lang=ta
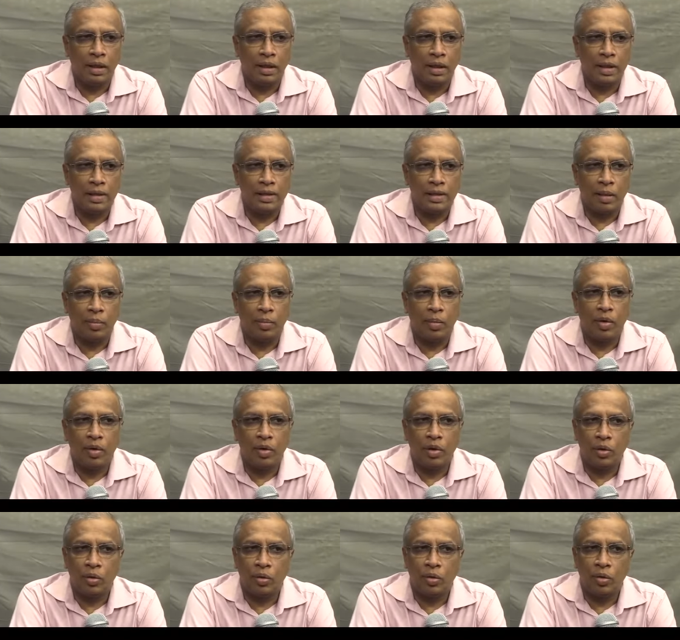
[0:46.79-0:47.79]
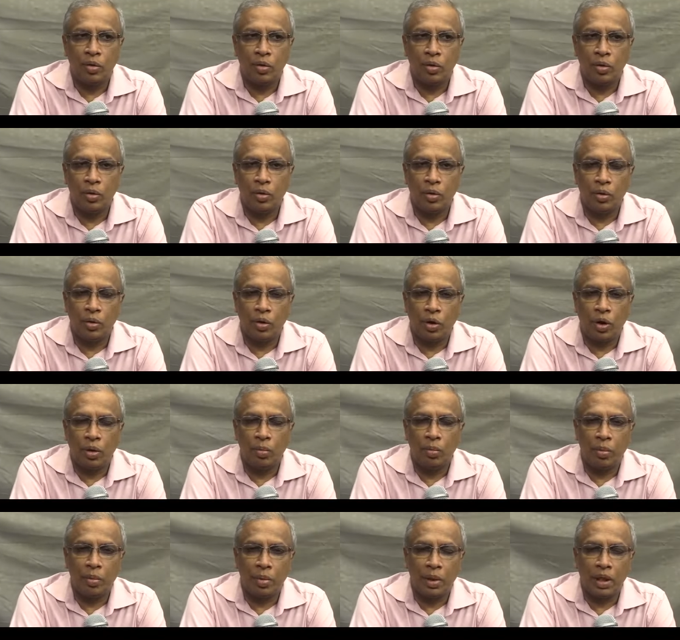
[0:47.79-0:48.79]
இந்த சம்பவத்தோடு
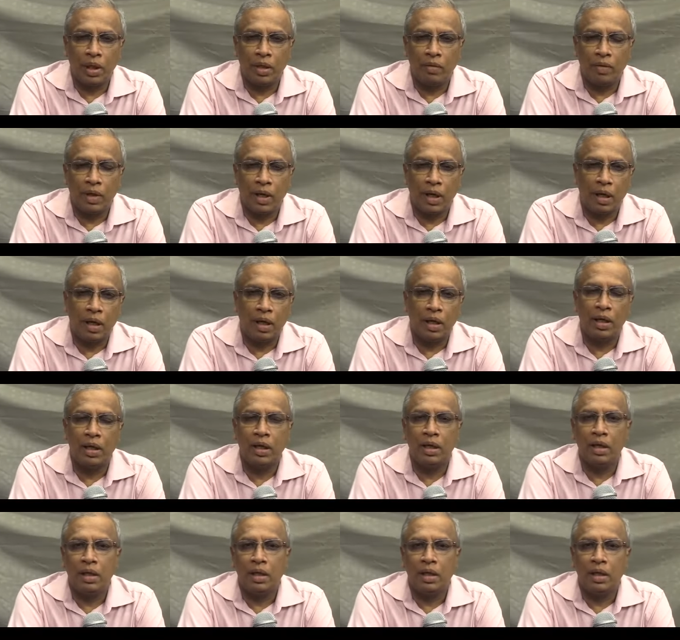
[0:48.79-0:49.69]
தொடர்பு பட்டவராக